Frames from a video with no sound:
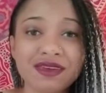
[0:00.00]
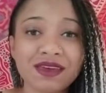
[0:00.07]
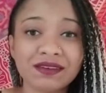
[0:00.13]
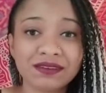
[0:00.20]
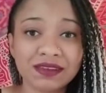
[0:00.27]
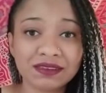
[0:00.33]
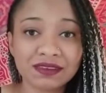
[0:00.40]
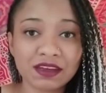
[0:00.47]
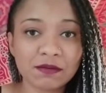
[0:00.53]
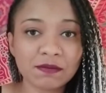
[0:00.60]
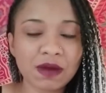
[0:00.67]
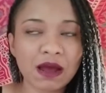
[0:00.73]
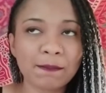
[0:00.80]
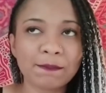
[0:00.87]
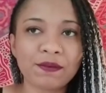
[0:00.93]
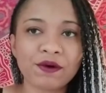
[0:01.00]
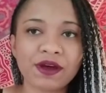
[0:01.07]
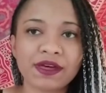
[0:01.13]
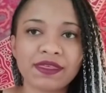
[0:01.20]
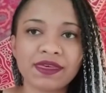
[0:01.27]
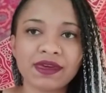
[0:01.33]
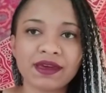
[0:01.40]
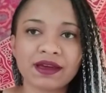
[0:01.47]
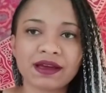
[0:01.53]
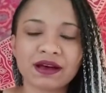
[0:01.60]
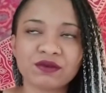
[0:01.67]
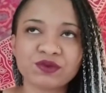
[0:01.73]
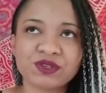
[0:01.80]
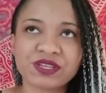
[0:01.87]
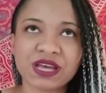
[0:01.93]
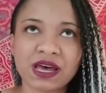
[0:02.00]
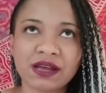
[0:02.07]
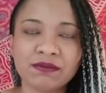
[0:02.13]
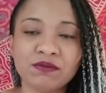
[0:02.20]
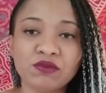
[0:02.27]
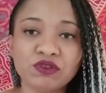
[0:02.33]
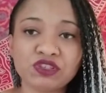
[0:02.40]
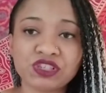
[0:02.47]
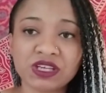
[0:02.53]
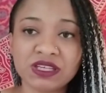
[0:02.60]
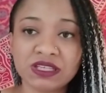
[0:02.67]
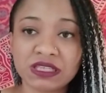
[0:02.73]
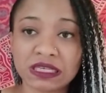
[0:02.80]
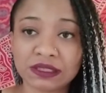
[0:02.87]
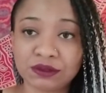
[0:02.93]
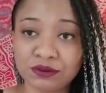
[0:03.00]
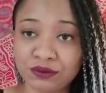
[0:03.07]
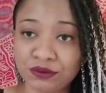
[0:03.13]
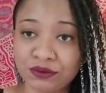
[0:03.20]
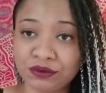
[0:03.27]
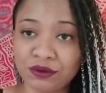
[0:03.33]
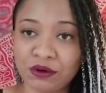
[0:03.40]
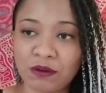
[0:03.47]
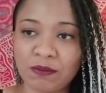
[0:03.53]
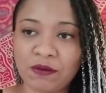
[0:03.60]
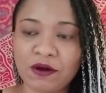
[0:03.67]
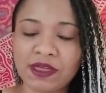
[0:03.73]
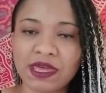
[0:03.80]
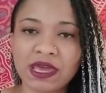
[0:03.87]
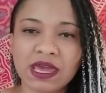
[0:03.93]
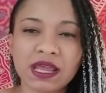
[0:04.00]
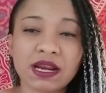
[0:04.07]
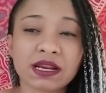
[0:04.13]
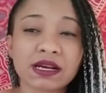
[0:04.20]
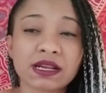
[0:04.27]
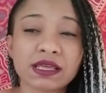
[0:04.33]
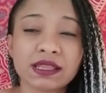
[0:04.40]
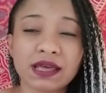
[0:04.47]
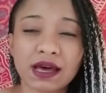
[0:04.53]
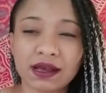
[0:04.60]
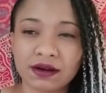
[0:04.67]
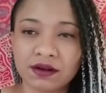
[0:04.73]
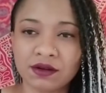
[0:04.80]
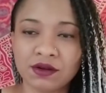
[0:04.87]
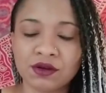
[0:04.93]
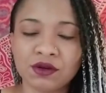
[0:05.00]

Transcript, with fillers: Y este tema puede causar mucha inquietud o puede enredar